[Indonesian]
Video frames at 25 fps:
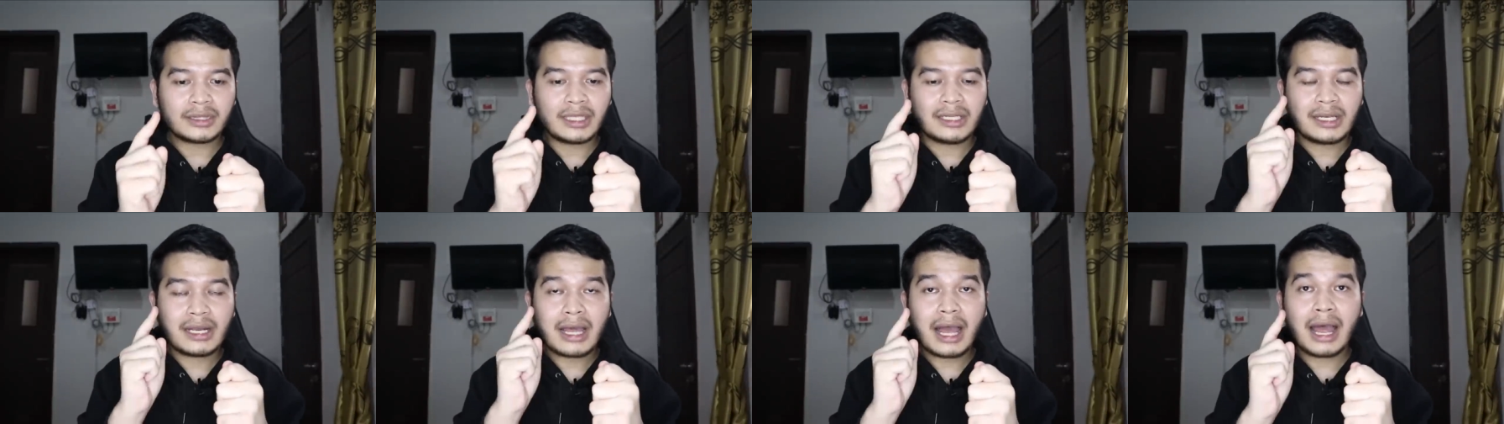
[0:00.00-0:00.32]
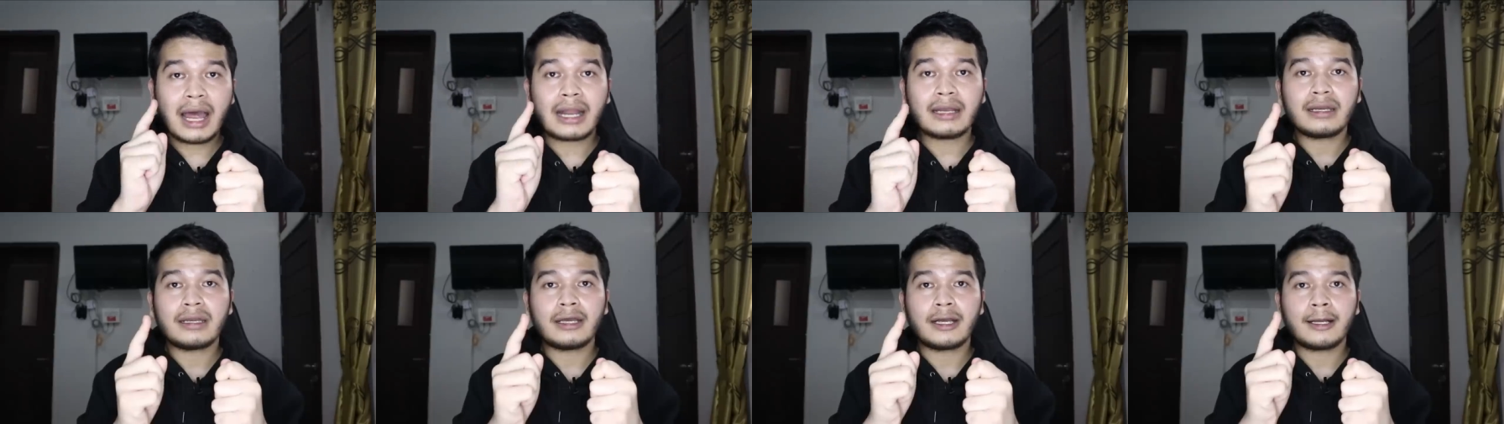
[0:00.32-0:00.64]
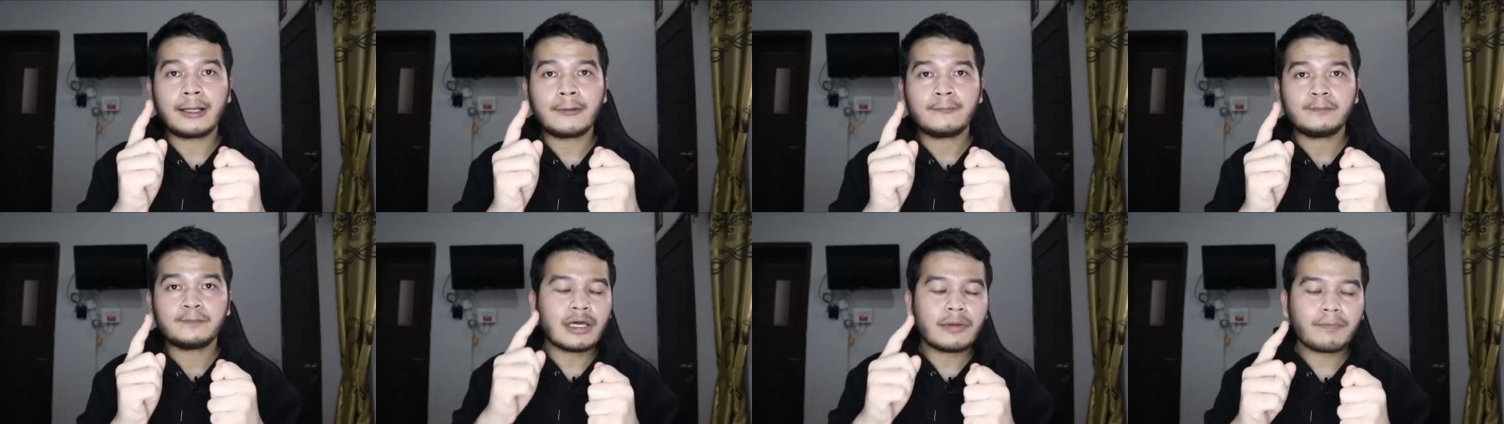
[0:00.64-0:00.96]
tidak
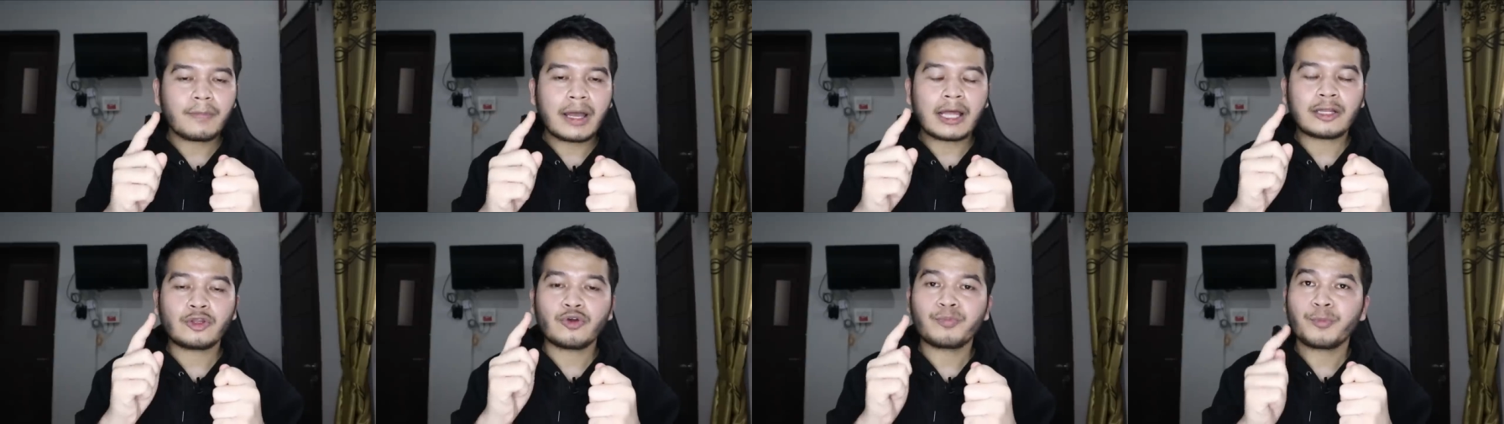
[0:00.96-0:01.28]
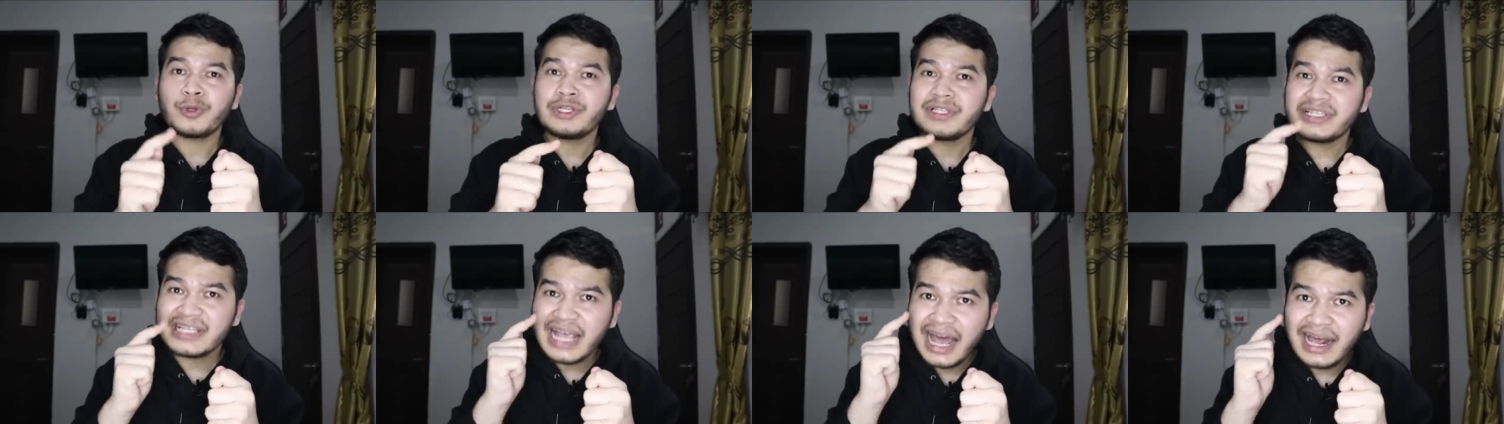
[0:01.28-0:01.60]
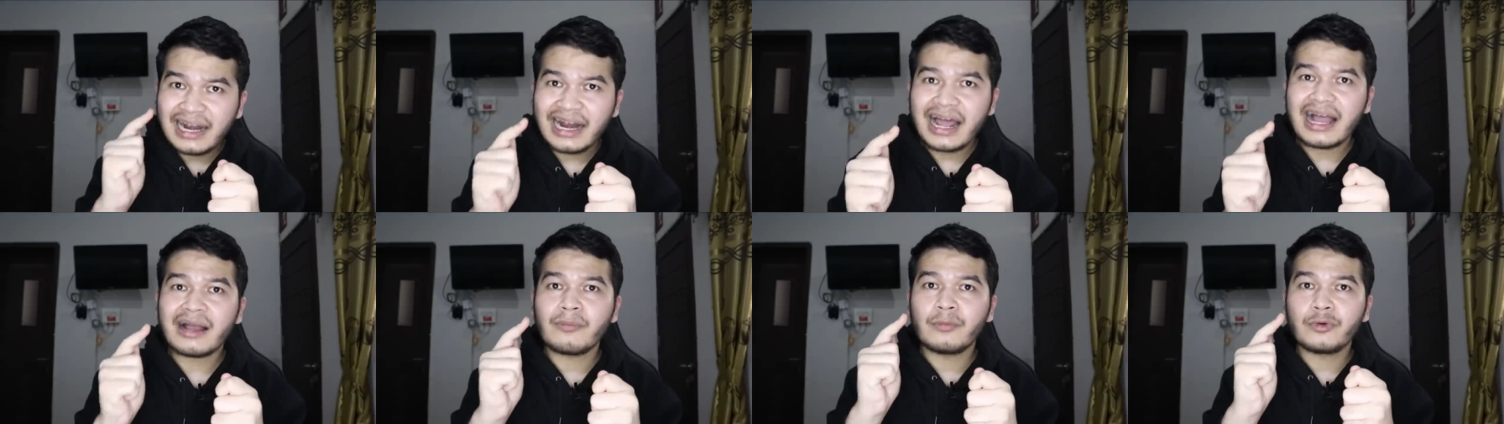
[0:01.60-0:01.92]
ada klub ataupun
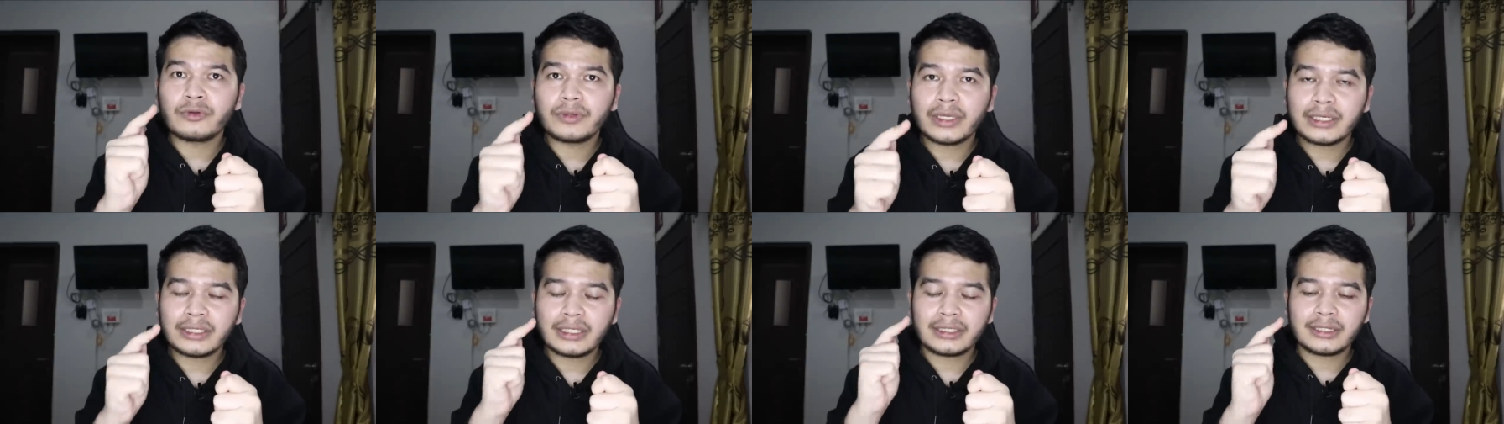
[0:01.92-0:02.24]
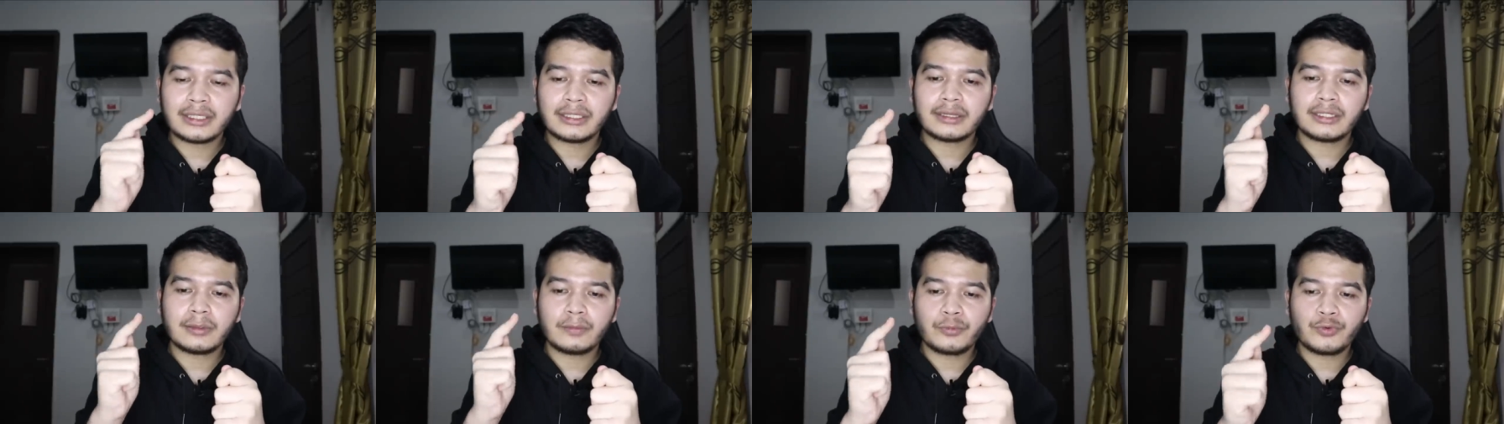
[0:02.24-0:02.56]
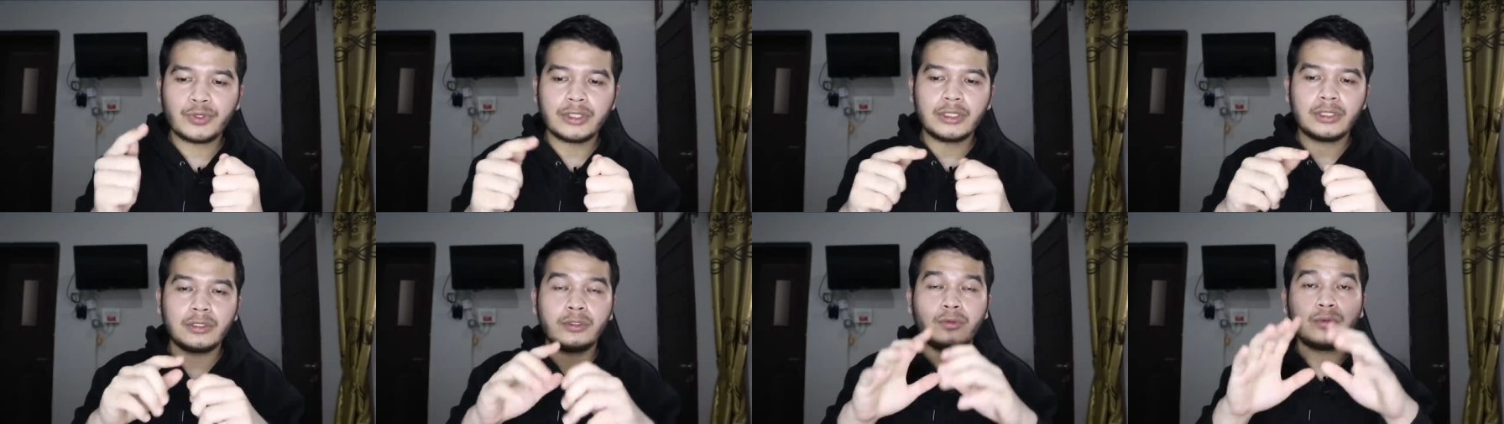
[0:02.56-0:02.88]
jarang mungkin kita
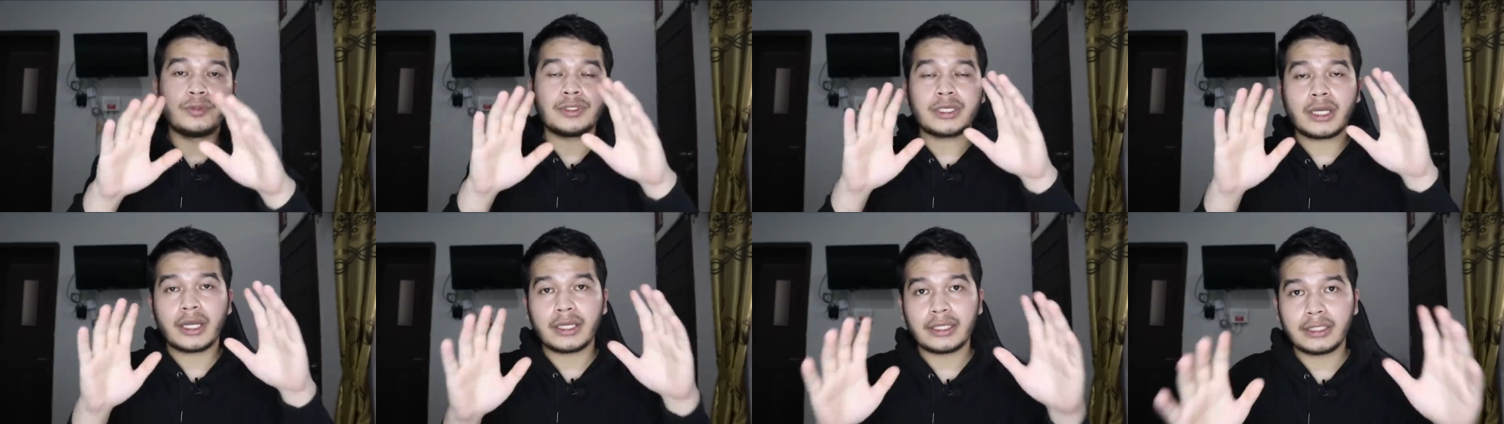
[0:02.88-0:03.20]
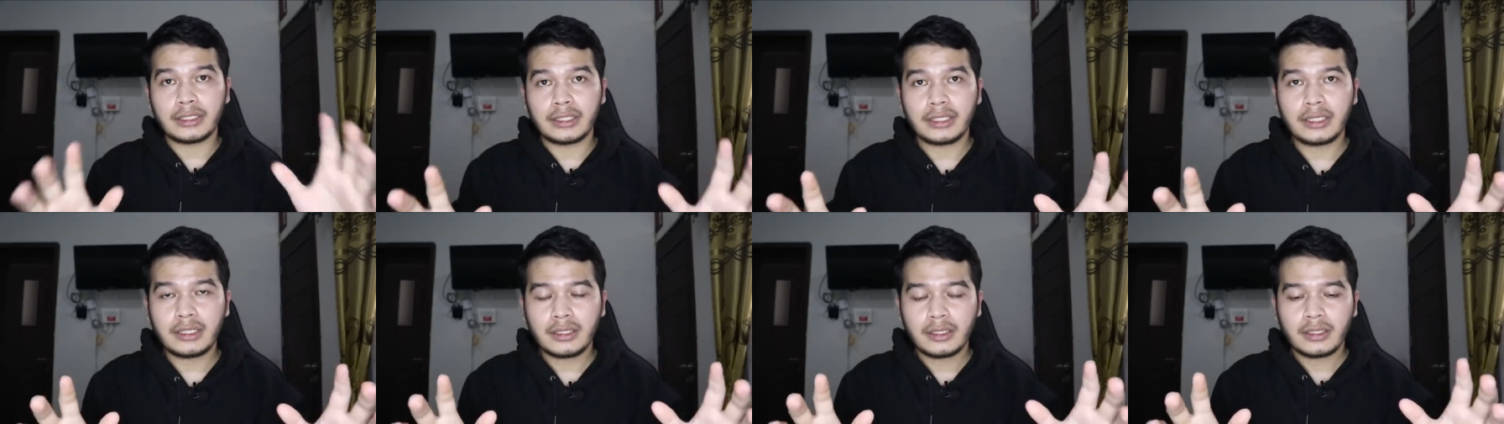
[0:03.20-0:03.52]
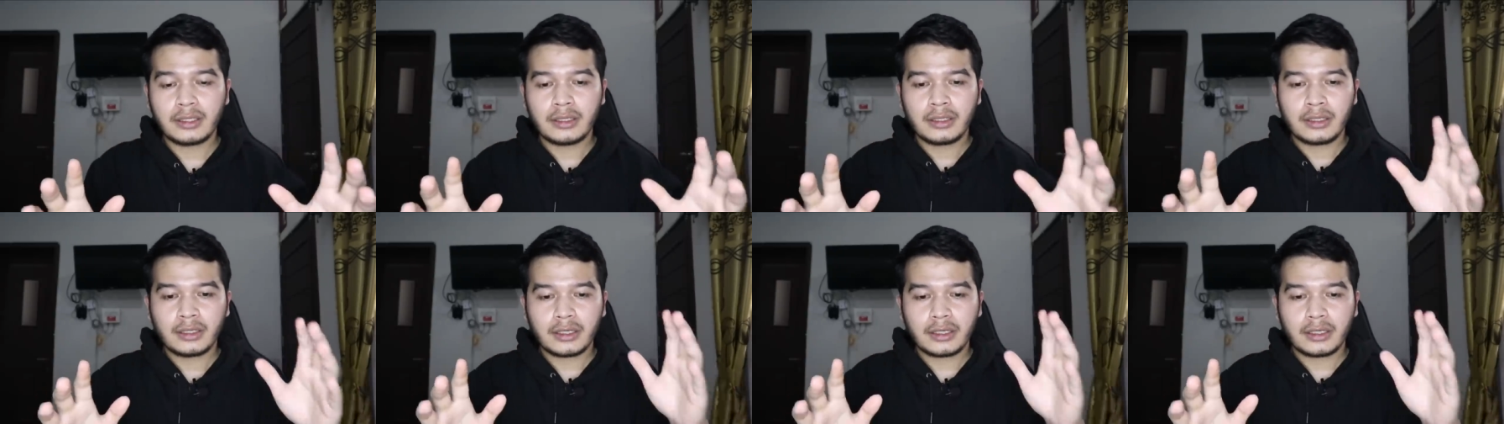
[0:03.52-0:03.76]
temui di dunia ini